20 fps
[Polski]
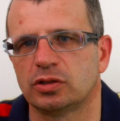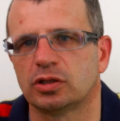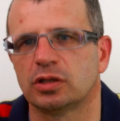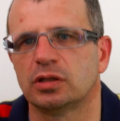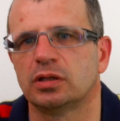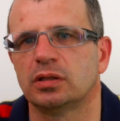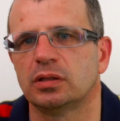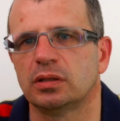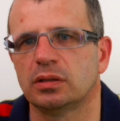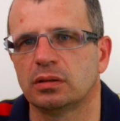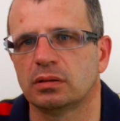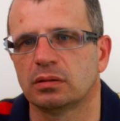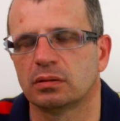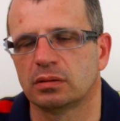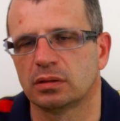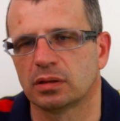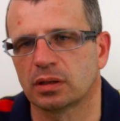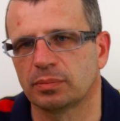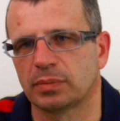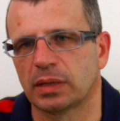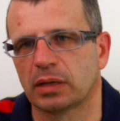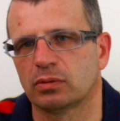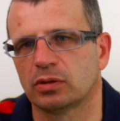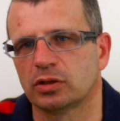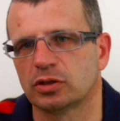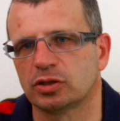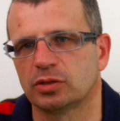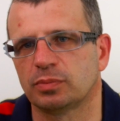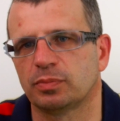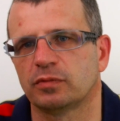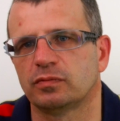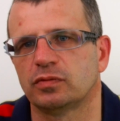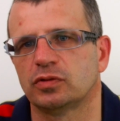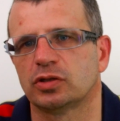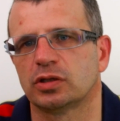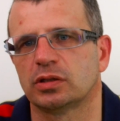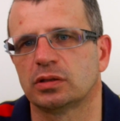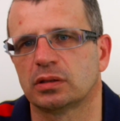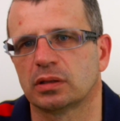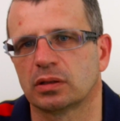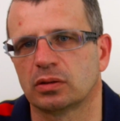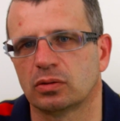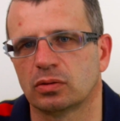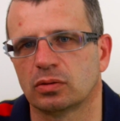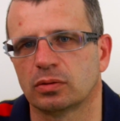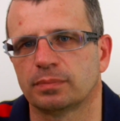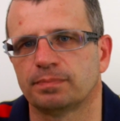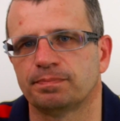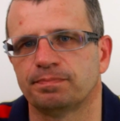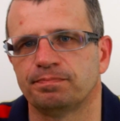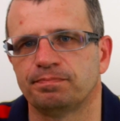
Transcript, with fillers: czyli jak miałeś powyżej tego